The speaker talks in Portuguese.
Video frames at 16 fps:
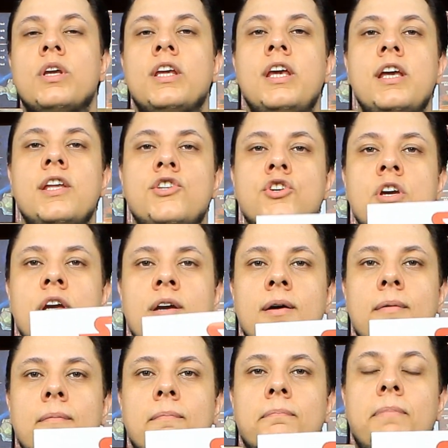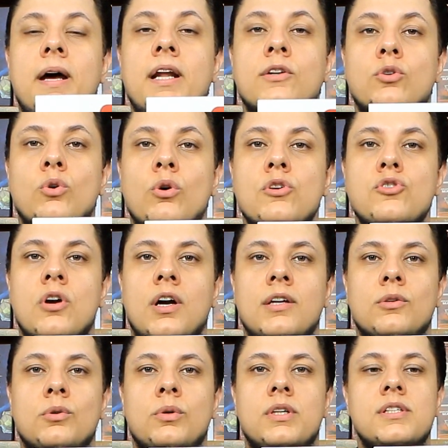Kit para dois
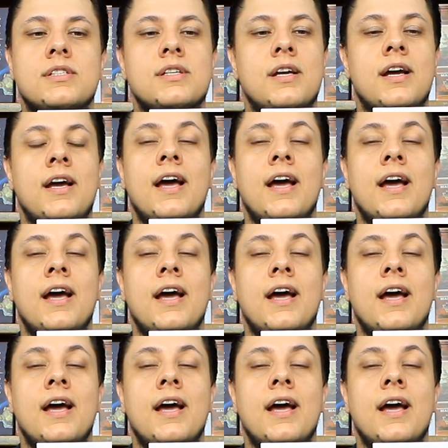jogadores,